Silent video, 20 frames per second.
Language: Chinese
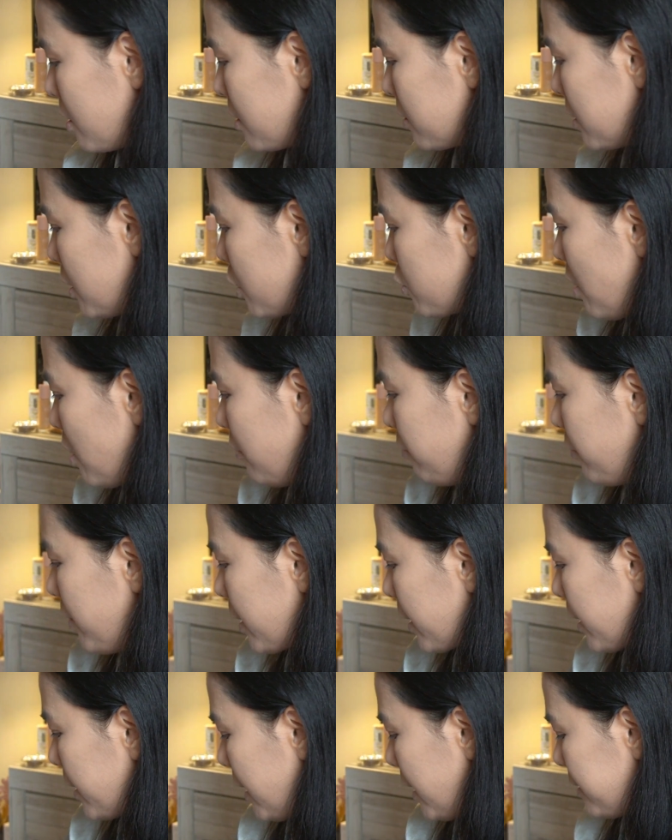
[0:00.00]
定妆粉
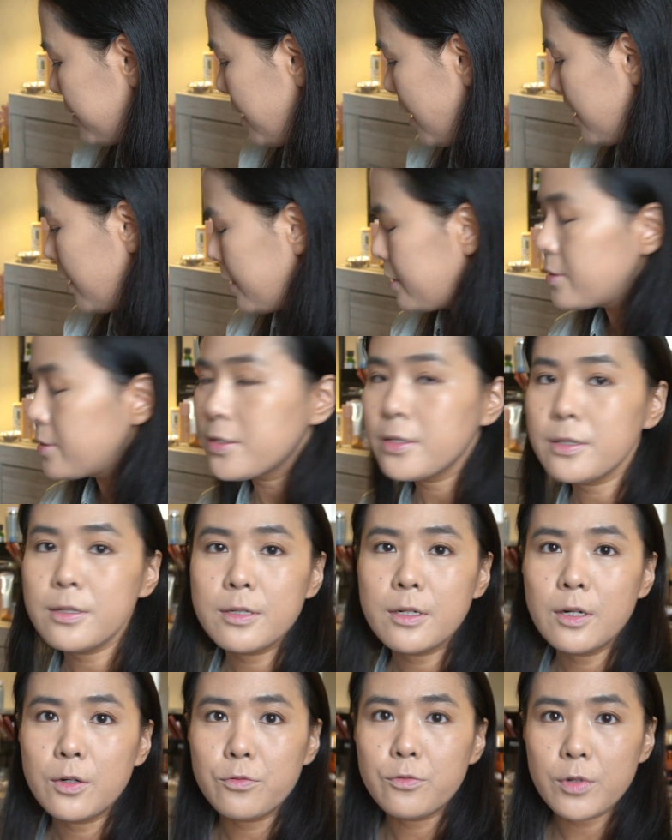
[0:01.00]
给它带来的这一
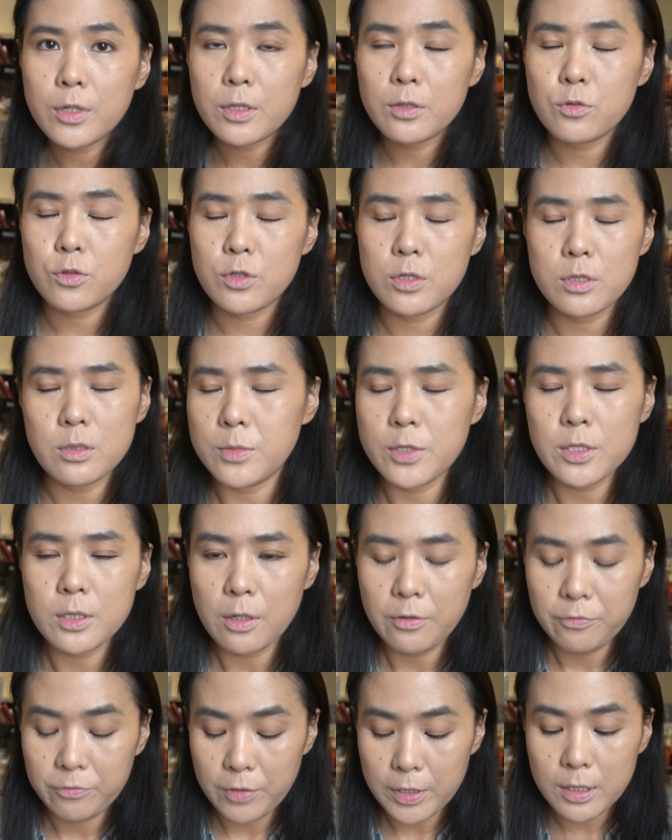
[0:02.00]
个 r a 就是怎么说呢？
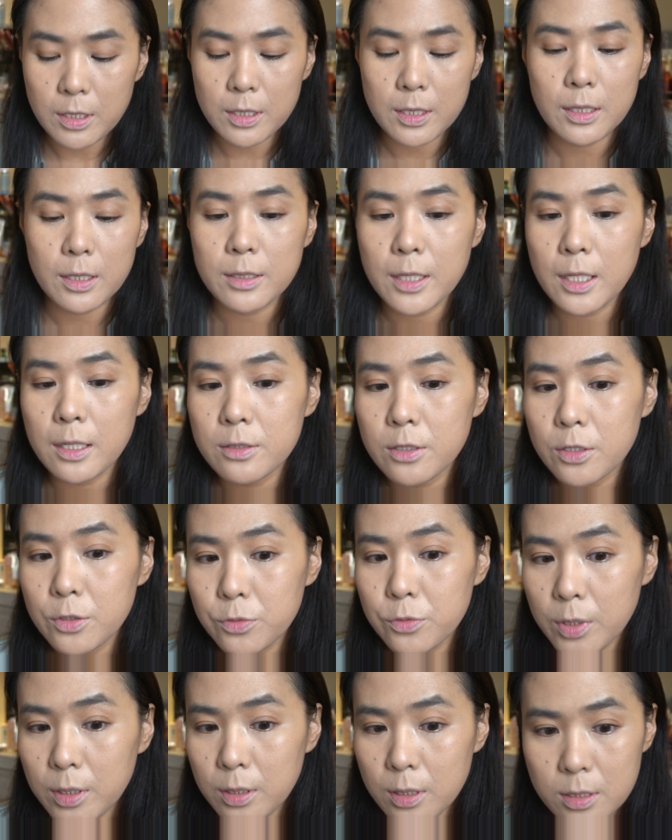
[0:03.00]
粉底给它带来这个
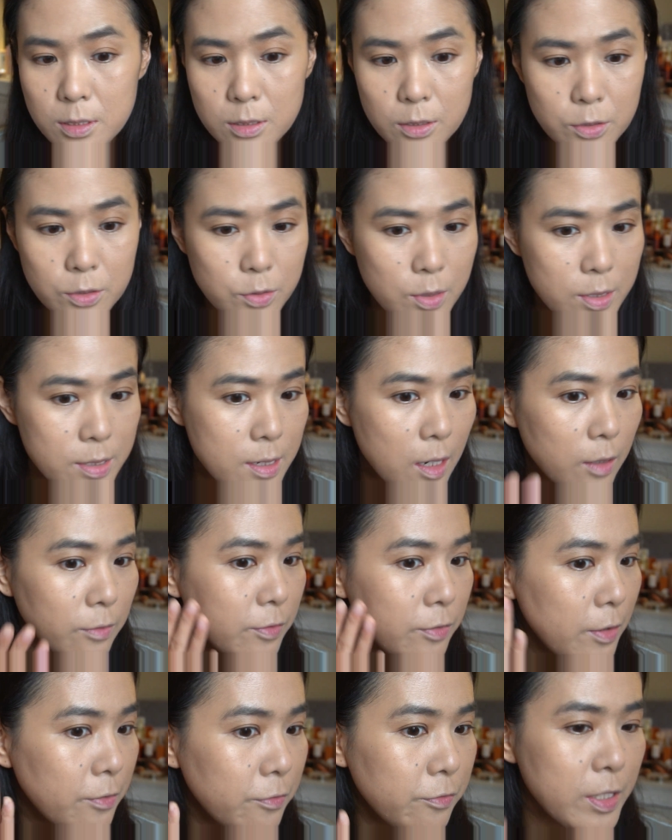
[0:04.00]
radiance 的妆效，
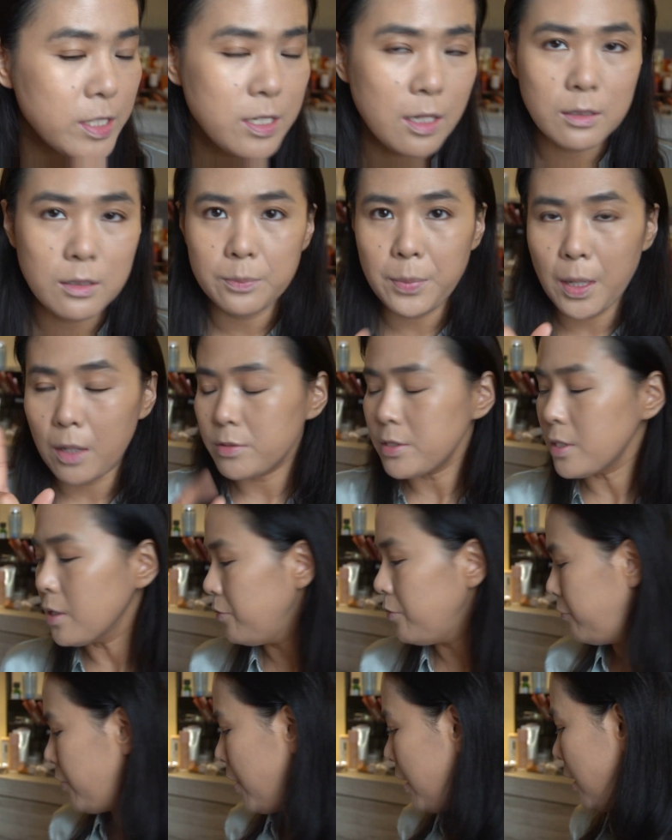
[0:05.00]
粉非常的薄。这个
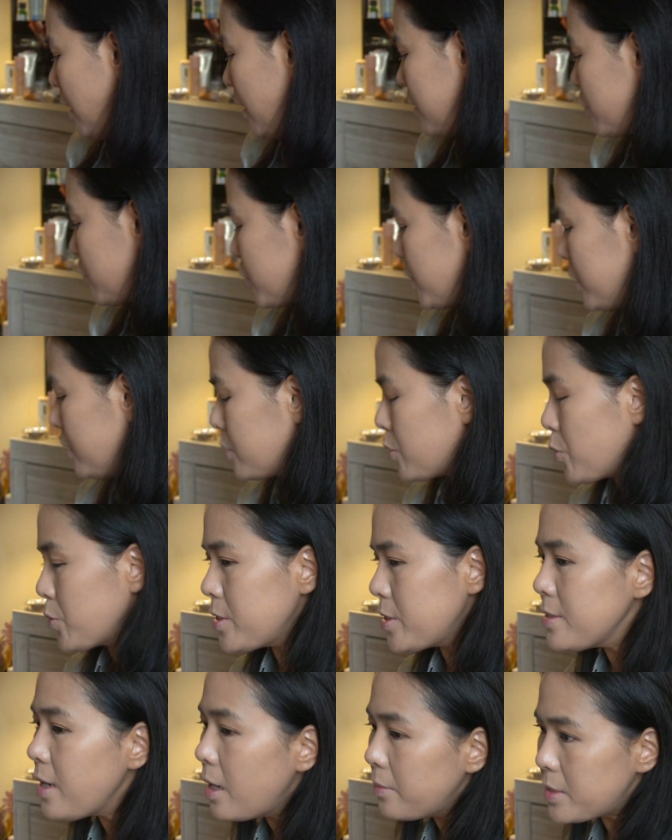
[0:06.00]
粉啊，就真的从
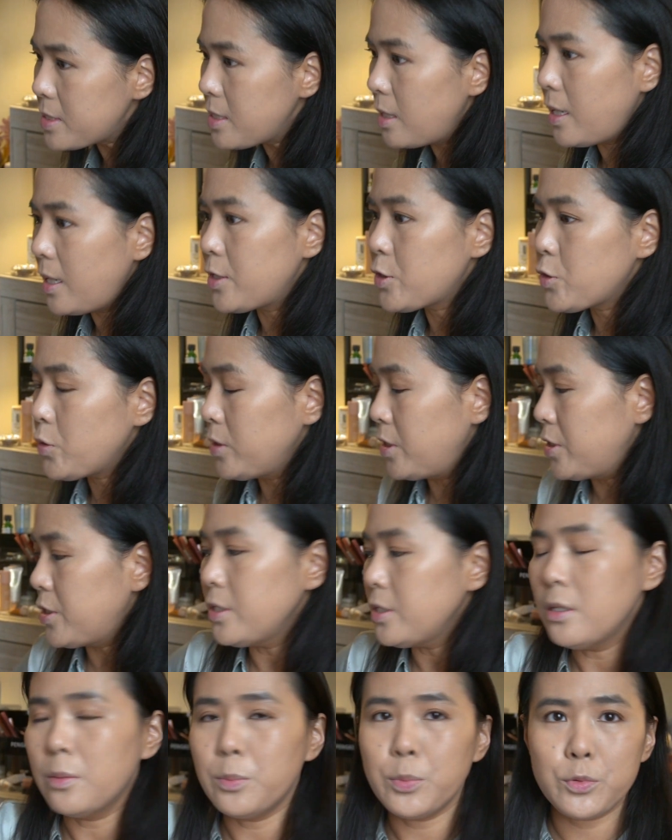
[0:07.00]
性价比上来说，你真
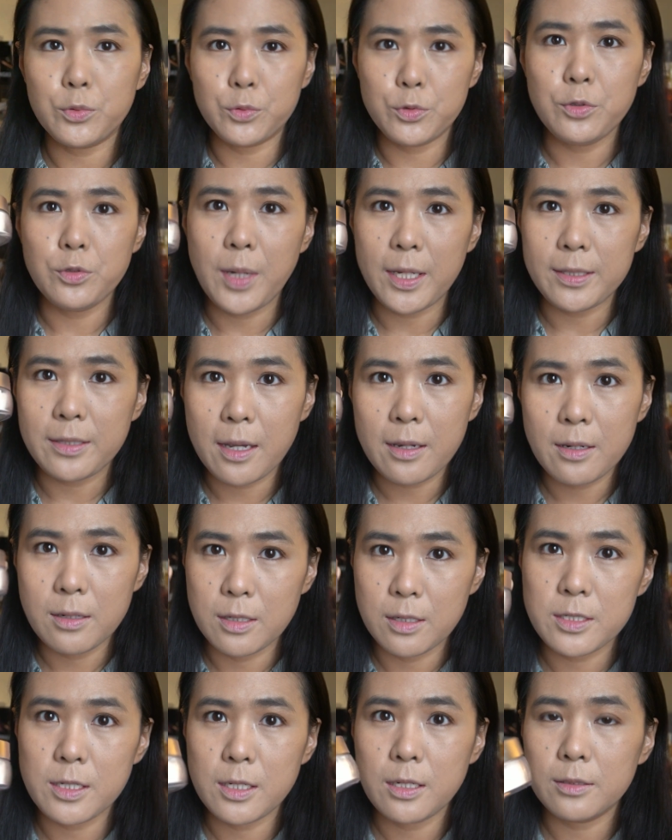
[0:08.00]
的不如去买黛珂
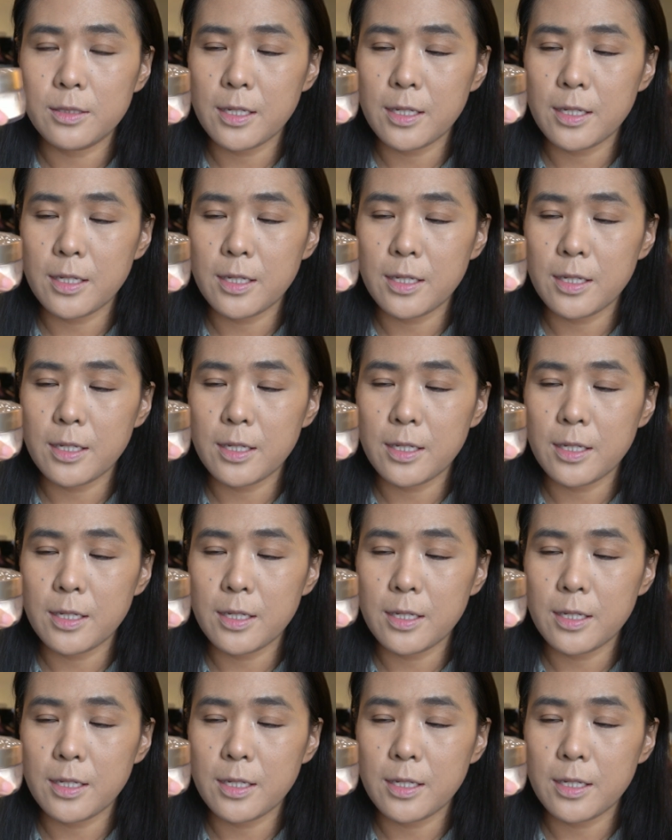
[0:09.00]
这个。